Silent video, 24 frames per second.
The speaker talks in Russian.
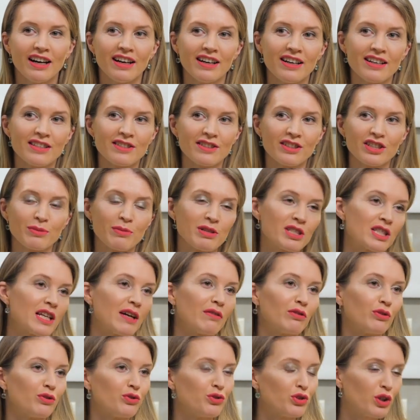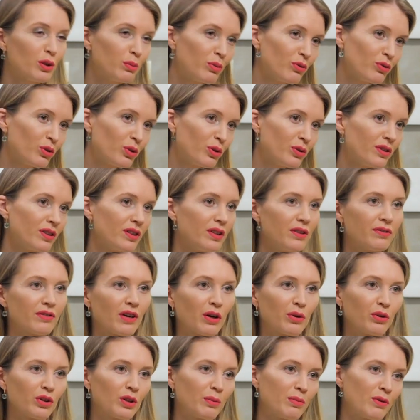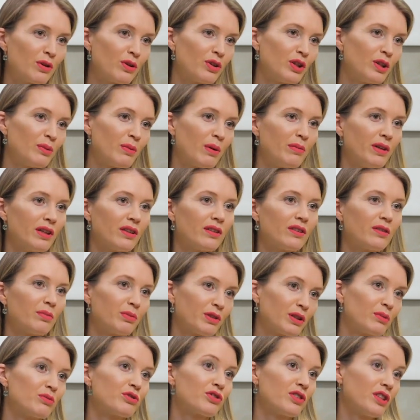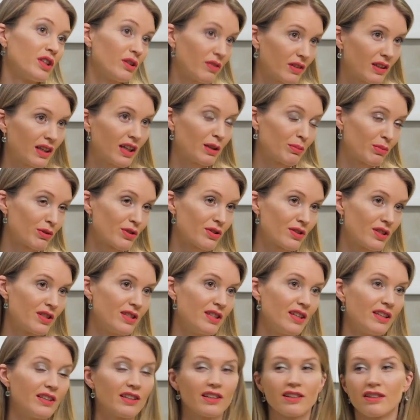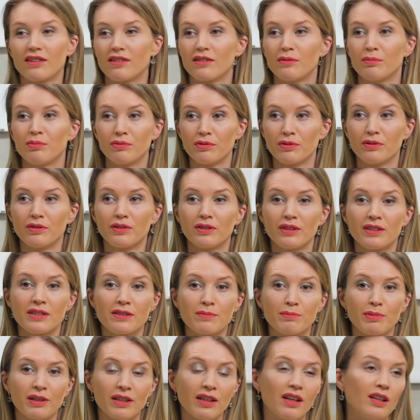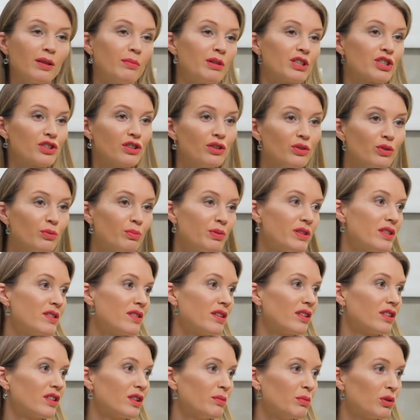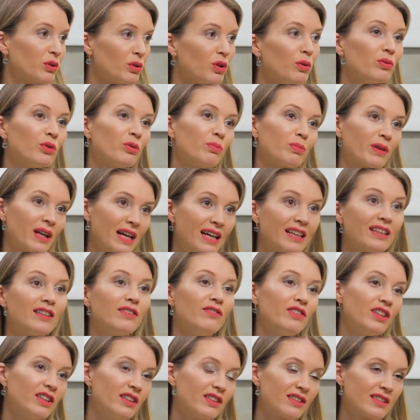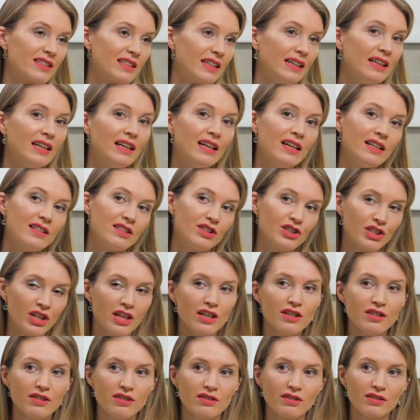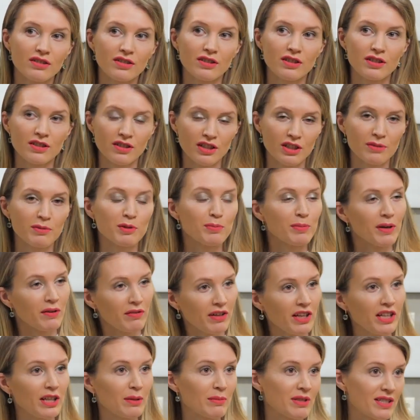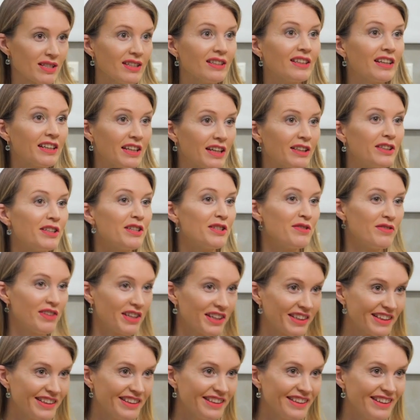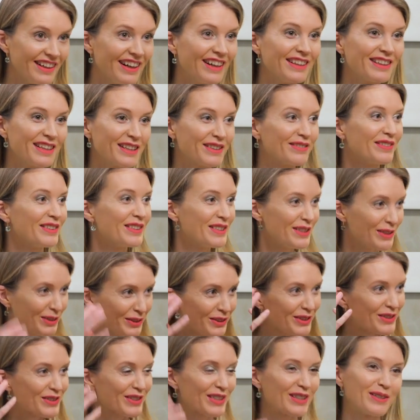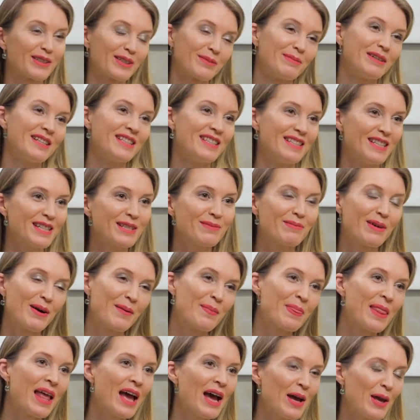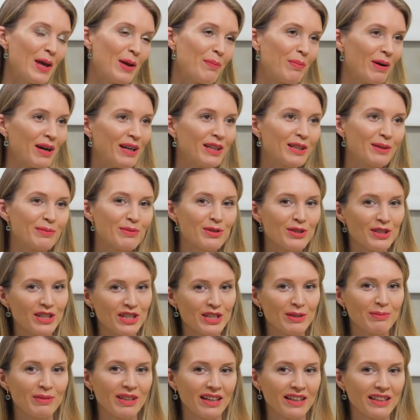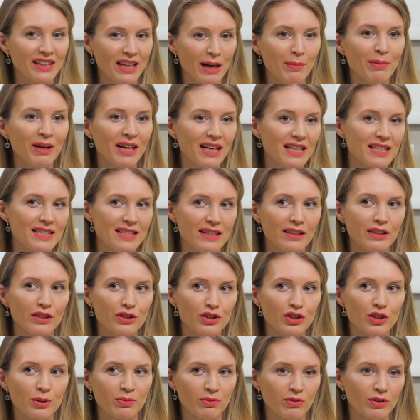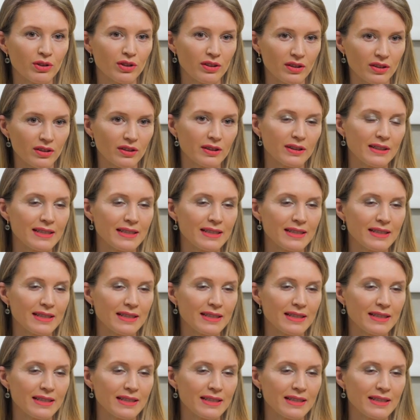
А, скажем, оставила учебу в Лондоне в какой-то определенный момент, потому что не хватало просто денег, а, продала машину, пересела на метро, но проект двигался. Сейчас, а, скажем, с появлением сына я трезвела от этого юношеского романтизма, и поэтому, скажем так, я бы хотела, чтобы вот